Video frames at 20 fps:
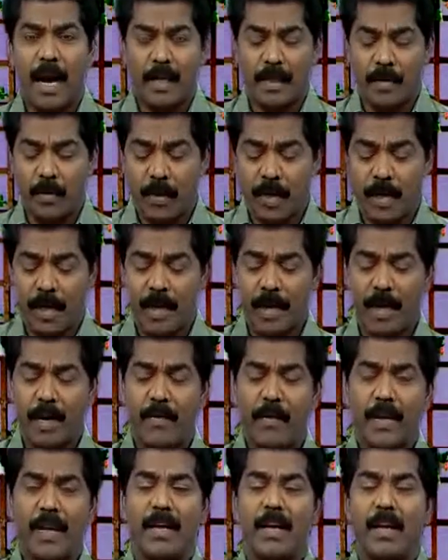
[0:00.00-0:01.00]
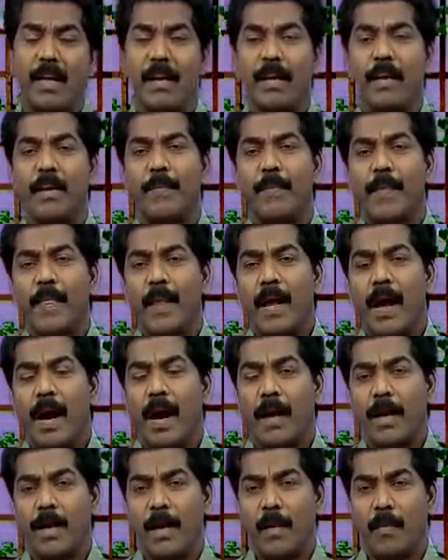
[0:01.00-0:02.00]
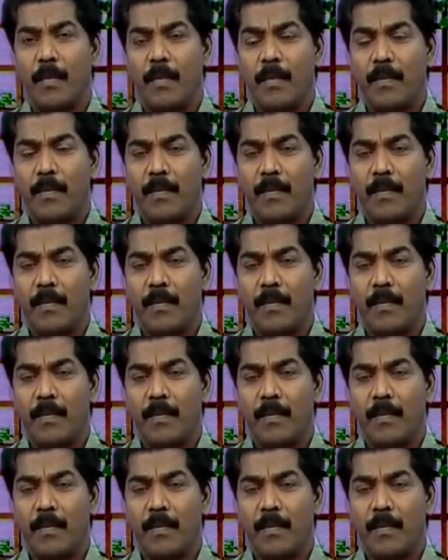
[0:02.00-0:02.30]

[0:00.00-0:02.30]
அந்த ஒரு நிலையில் அங்கு வருகிறார்கள் ஆனால்